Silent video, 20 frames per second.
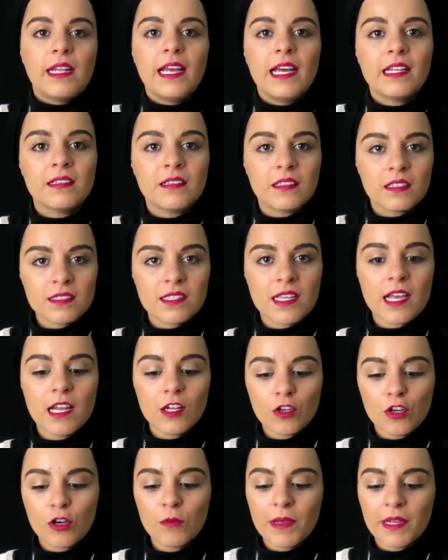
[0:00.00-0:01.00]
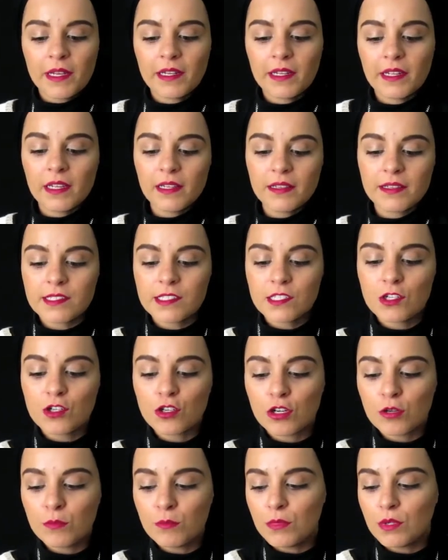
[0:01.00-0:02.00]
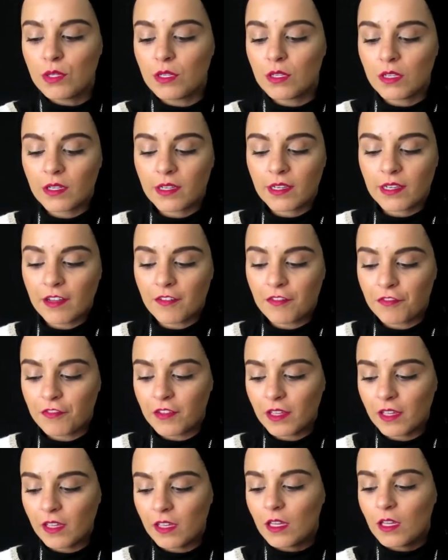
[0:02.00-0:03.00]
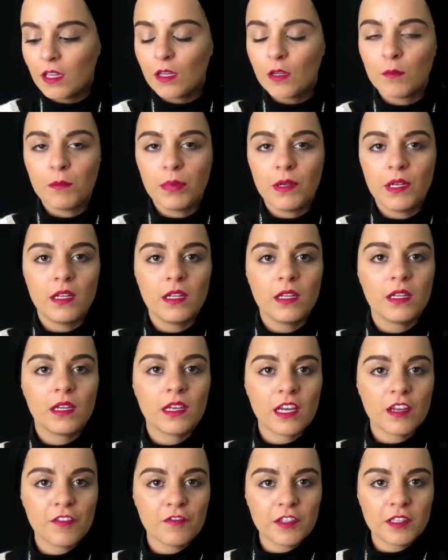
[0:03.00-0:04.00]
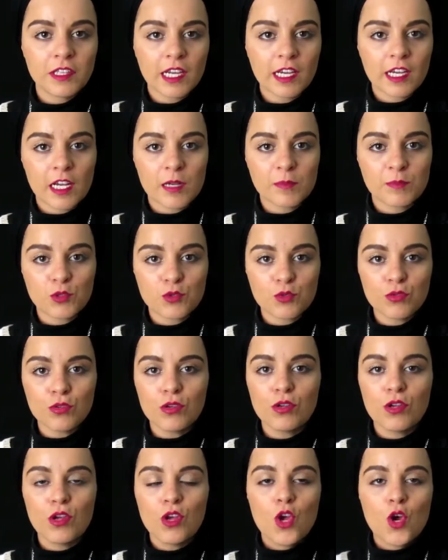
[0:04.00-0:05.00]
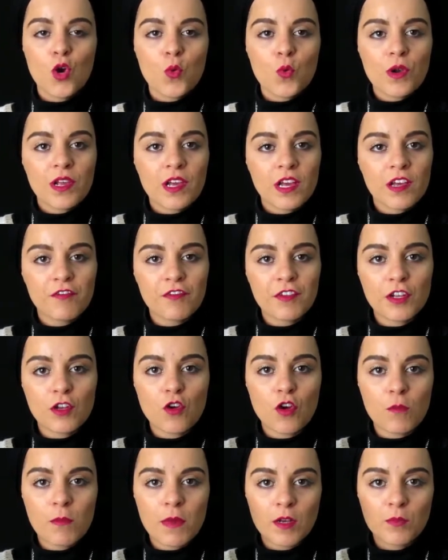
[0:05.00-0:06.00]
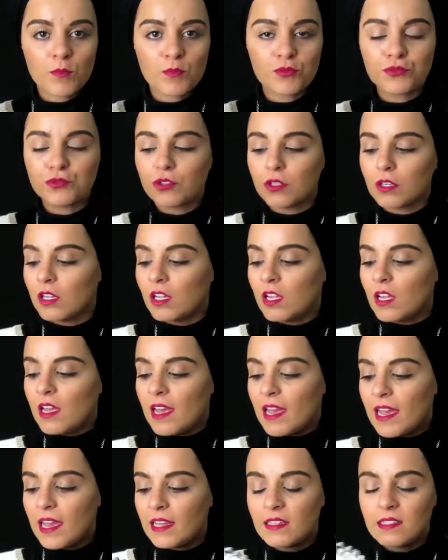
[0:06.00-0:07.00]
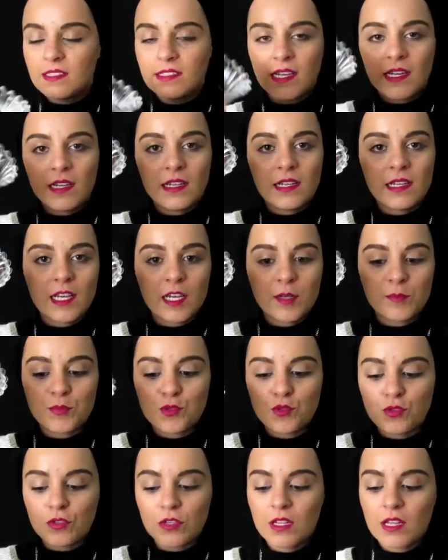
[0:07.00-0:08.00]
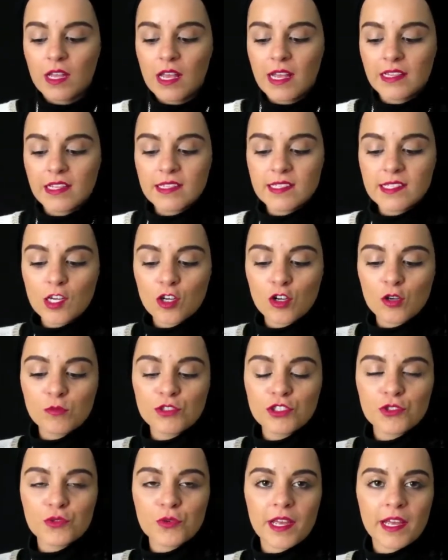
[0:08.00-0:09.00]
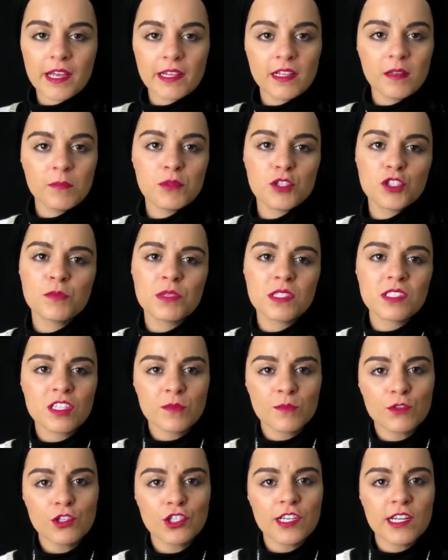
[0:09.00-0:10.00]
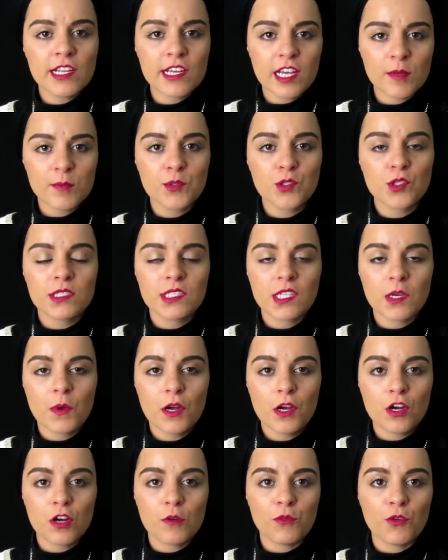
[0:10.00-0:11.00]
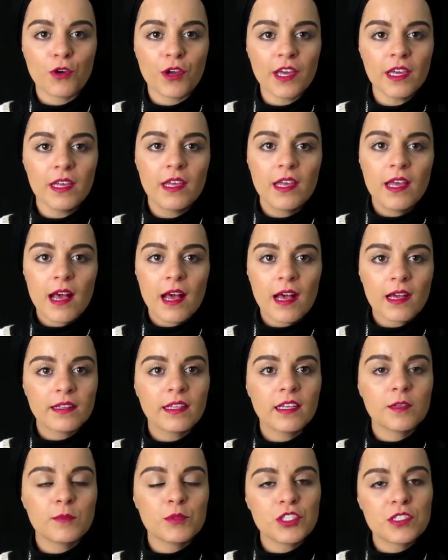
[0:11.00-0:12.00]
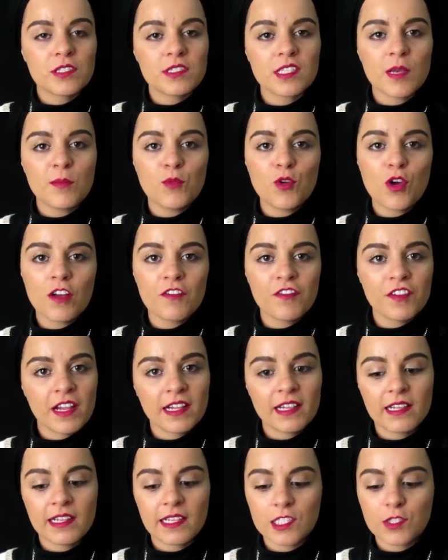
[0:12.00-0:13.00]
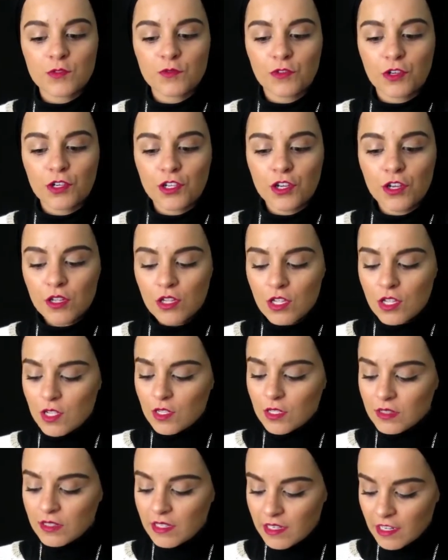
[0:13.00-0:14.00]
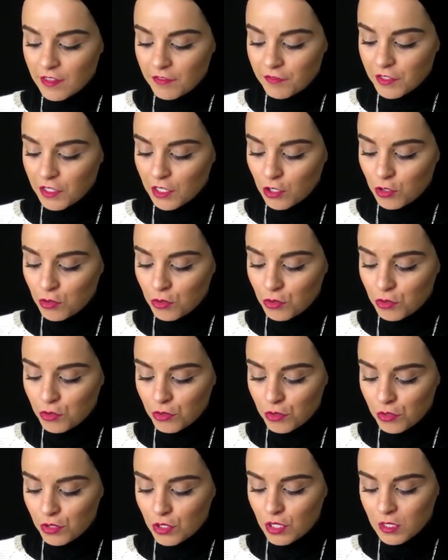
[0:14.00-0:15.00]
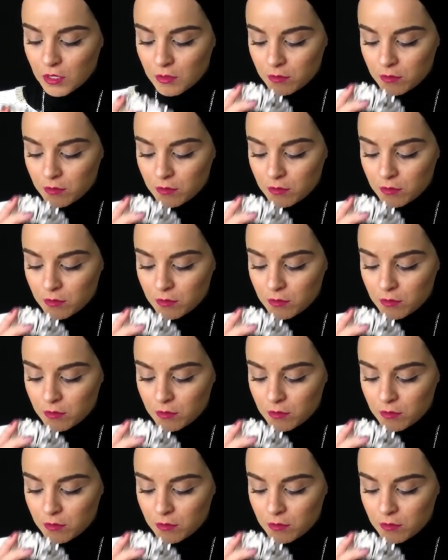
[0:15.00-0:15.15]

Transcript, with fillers: اللي حضرته لكم انايا درت لكم آه، كافي بالكافي تاع كابسول والكافي نورمال بودر هذا تاع لي كابسول انا نصحكم ديروا هذا باش ما ترموش لي كابسول تاعكم وكاع هكذاك باش تستعملوها في هذا الاكسفوليون درنا فيه الكوكو